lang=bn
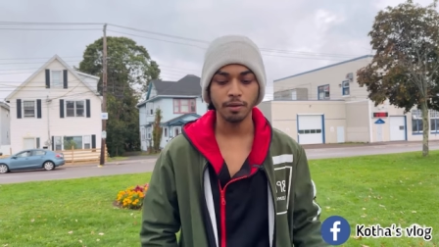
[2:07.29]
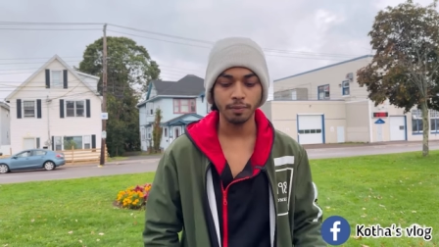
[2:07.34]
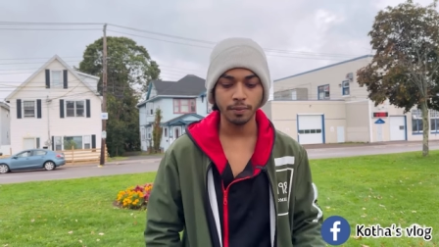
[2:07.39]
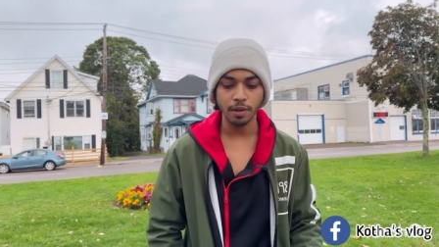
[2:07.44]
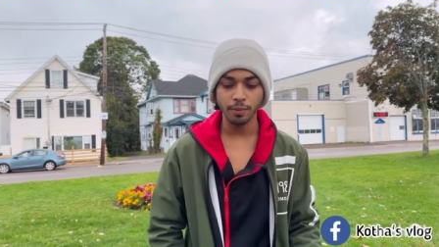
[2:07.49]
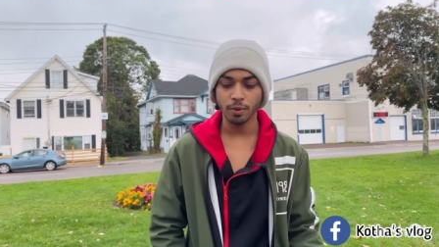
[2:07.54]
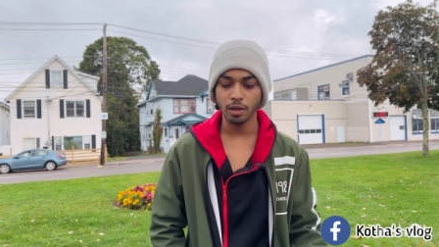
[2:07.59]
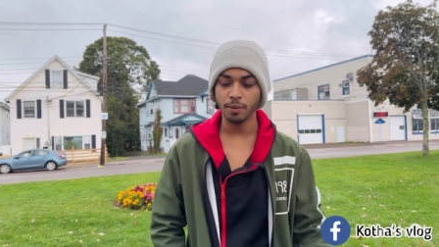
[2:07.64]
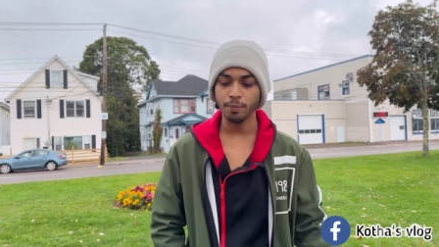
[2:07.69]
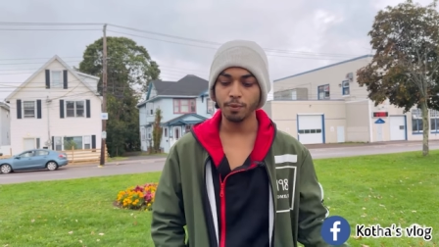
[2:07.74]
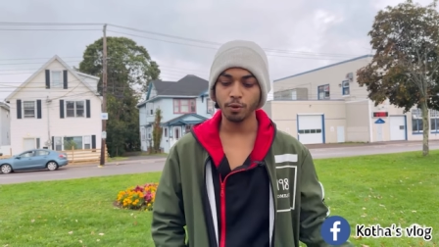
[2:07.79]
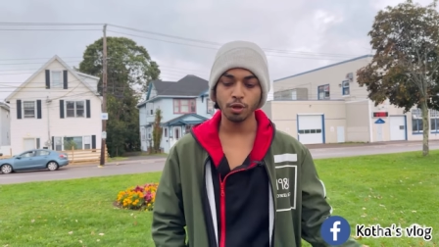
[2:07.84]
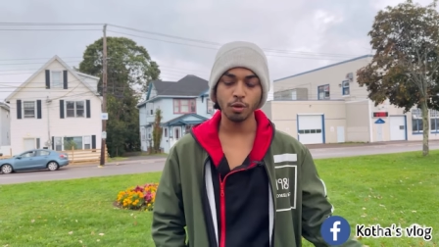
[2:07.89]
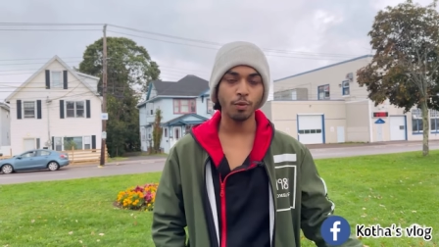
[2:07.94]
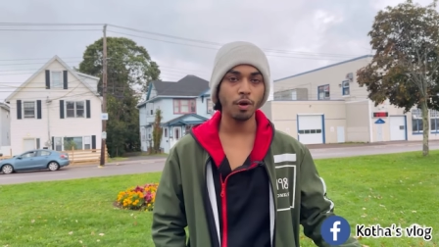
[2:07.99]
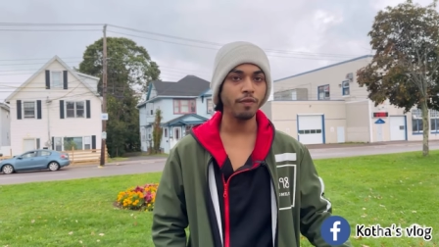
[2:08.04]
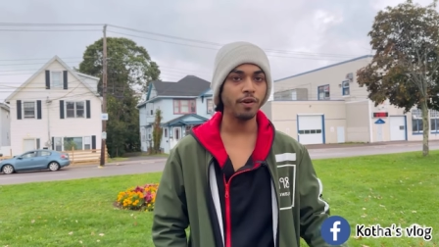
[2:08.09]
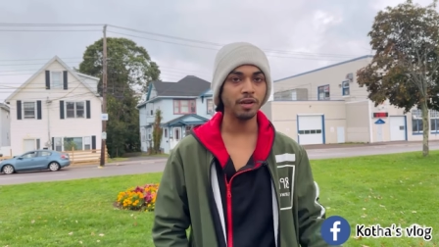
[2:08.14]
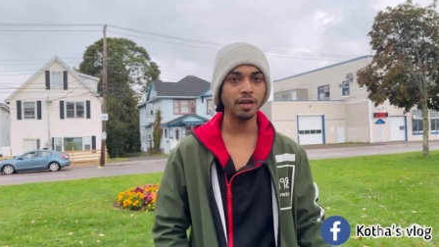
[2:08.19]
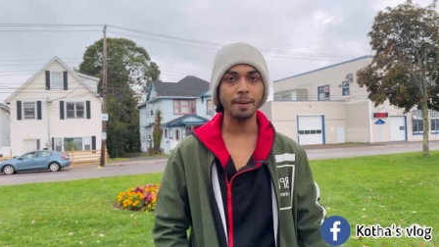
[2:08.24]
কী বলে আমি প্রথম
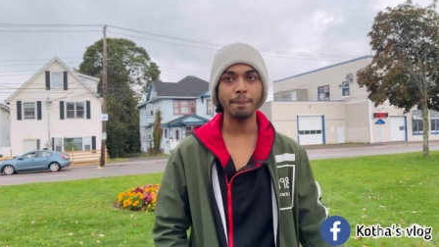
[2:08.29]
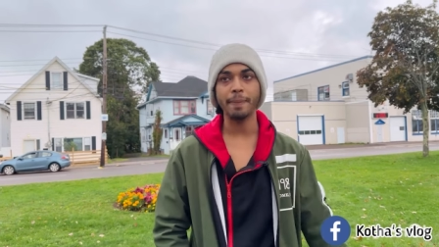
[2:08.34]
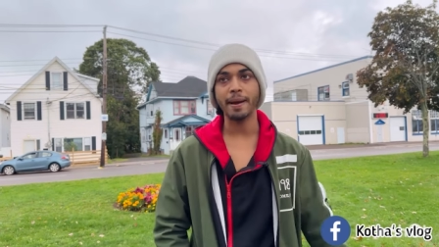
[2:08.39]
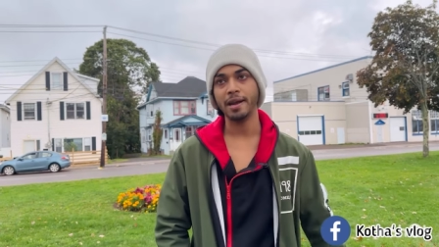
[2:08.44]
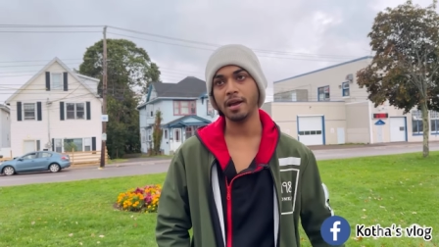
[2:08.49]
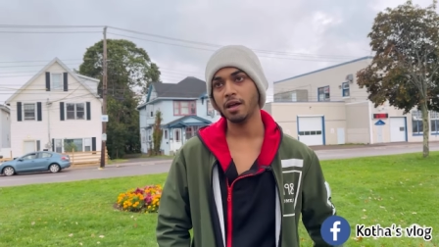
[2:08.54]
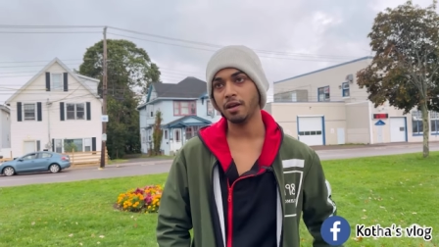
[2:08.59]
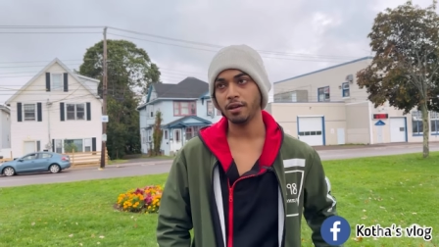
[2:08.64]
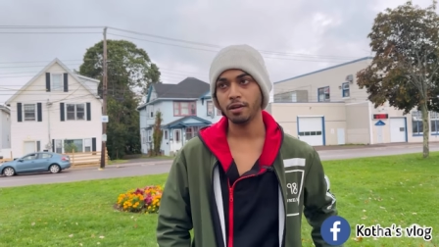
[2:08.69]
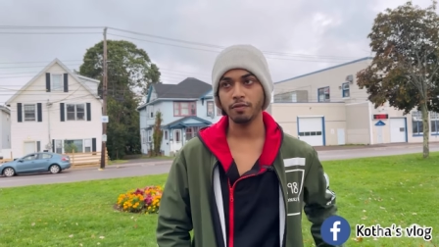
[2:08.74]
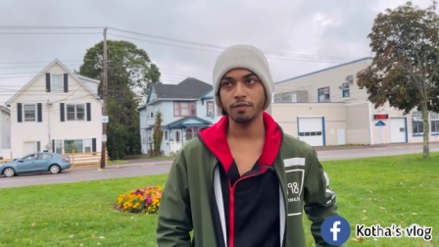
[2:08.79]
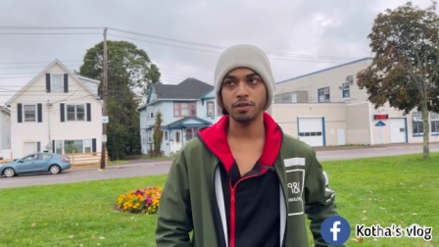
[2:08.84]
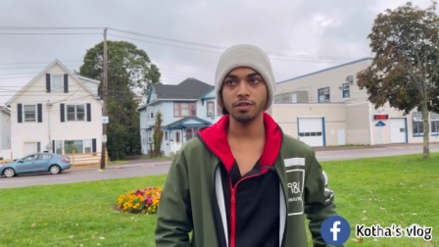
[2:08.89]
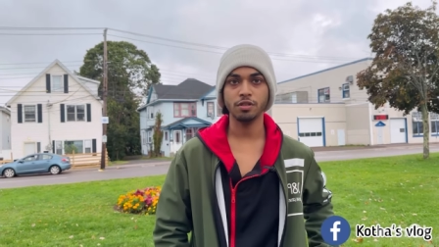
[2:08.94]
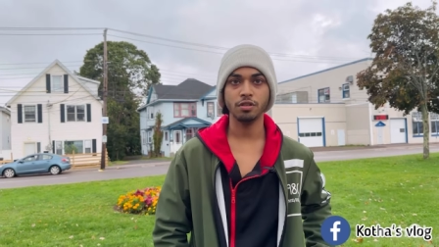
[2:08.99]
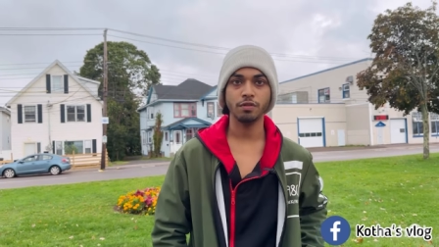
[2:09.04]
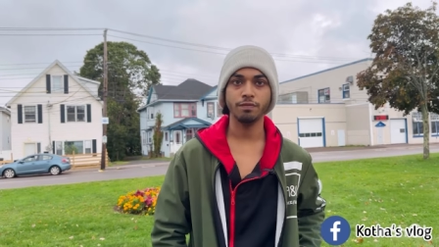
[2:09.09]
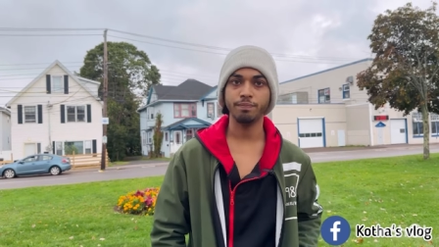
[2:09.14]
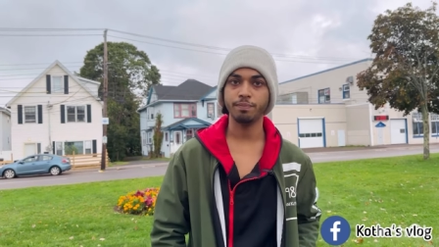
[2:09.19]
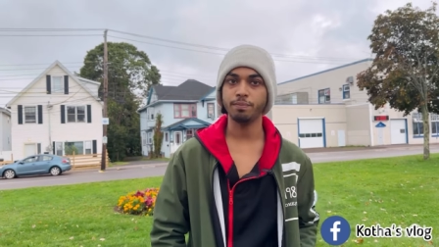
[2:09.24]
অফারটা পাই না
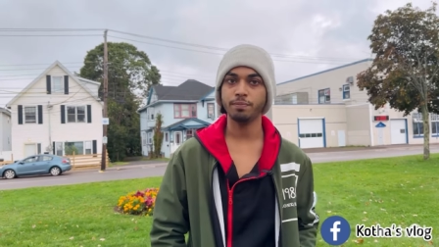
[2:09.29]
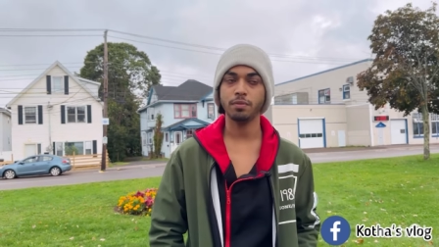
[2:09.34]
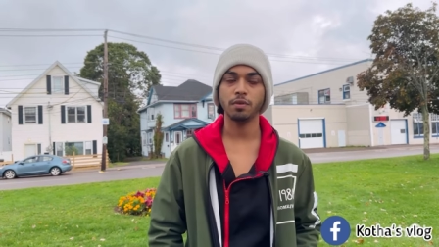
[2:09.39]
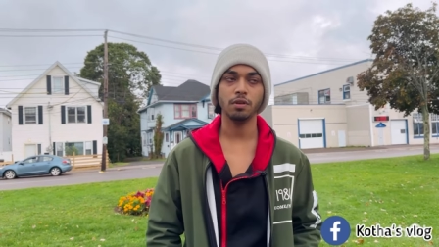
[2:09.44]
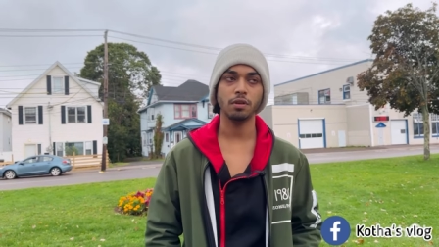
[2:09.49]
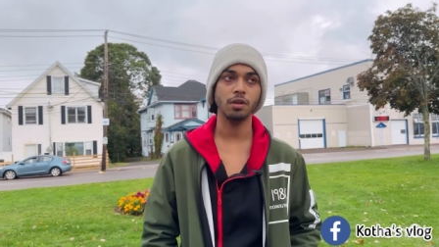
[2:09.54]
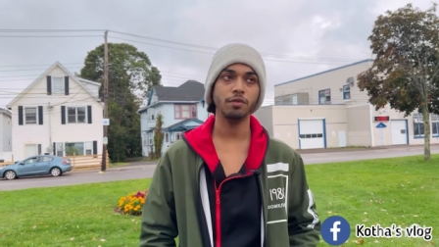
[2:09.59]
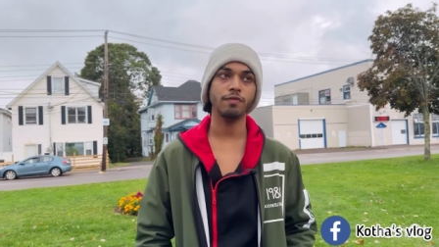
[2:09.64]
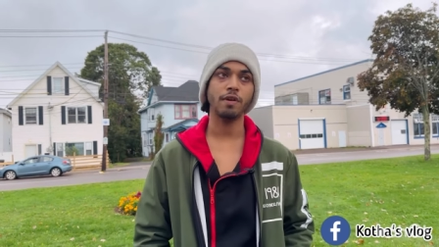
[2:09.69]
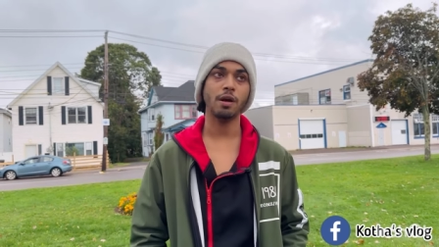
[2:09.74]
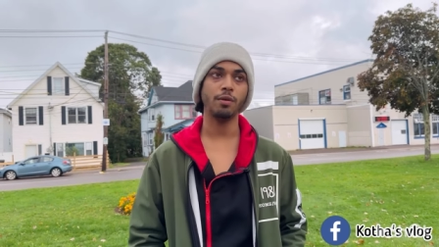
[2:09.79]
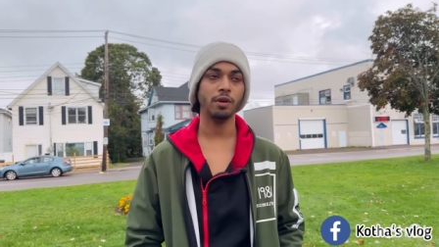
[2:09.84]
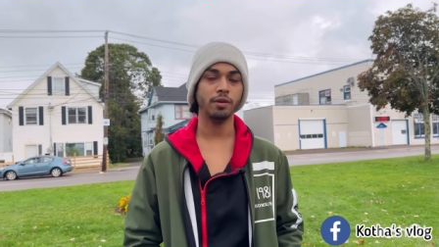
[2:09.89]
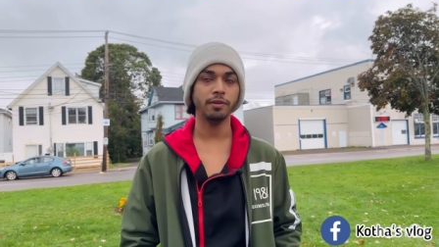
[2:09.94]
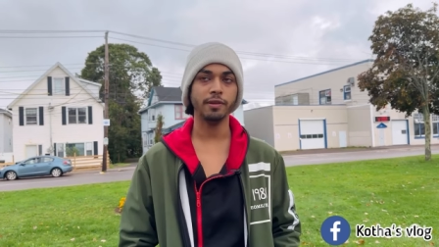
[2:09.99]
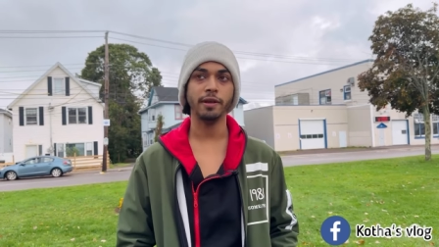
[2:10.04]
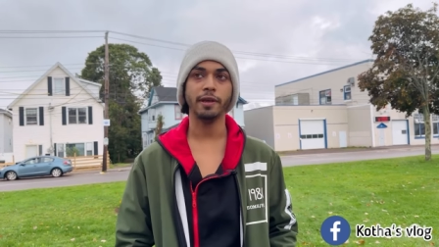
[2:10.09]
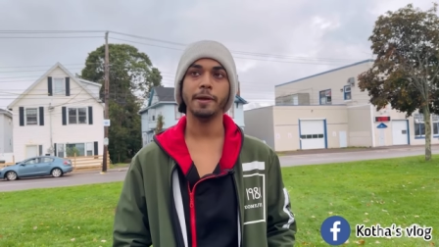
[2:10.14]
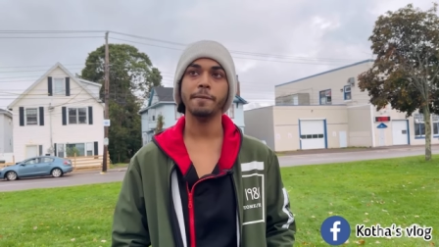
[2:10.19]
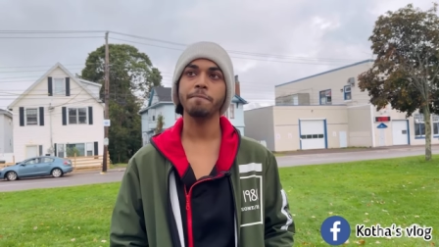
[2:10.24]
ইউনিভার্সিটি অফ নিউ
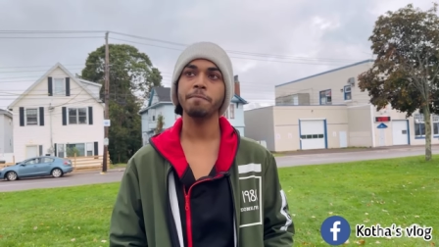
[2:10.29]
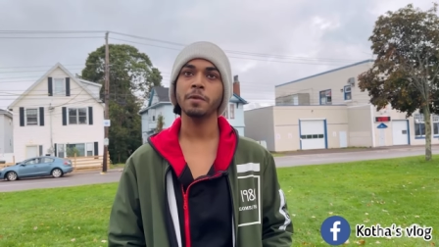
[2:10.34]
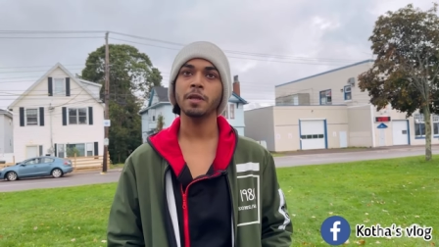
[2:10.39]
ফাউন্ডল্যান্ড থেকে